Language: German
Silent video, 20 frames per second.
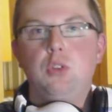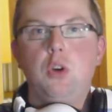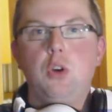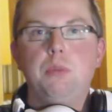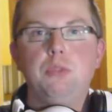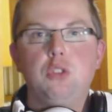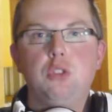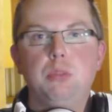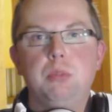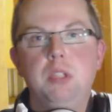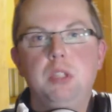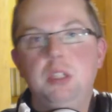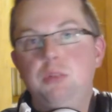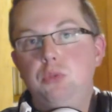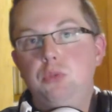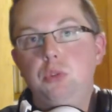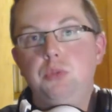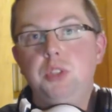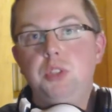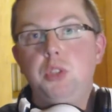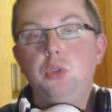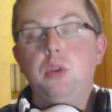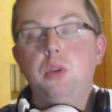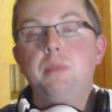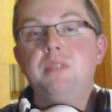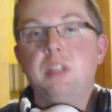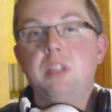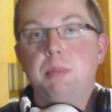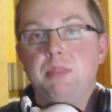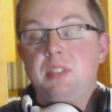willkommen zum Infovideo
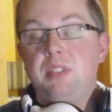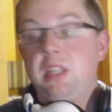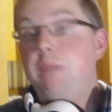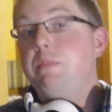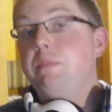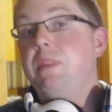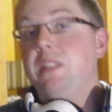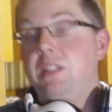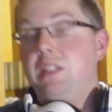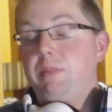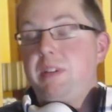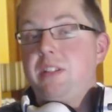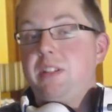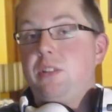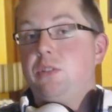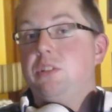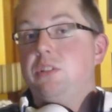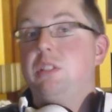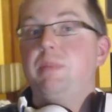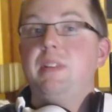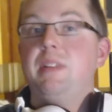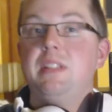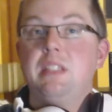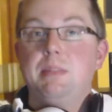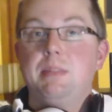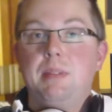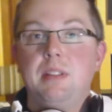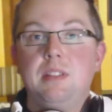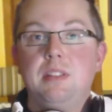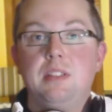im September
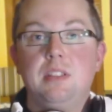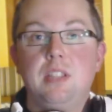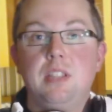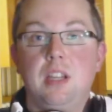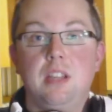2022.